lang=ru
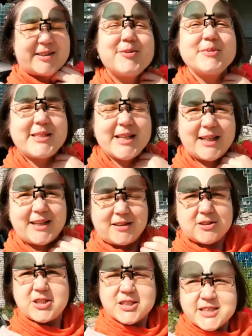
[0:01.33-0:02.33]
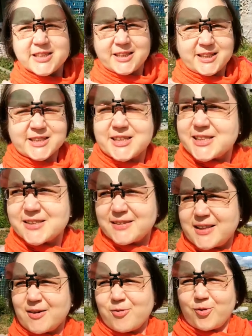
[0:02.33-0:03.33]
что мы сделали? Женщины нашли
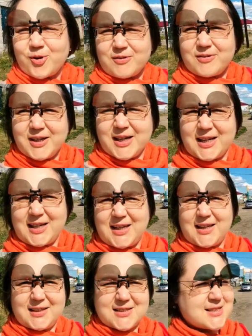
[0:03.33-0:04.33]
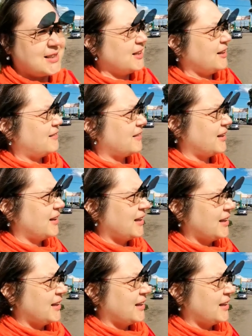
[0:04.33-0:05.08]
светофор, выехали из церкви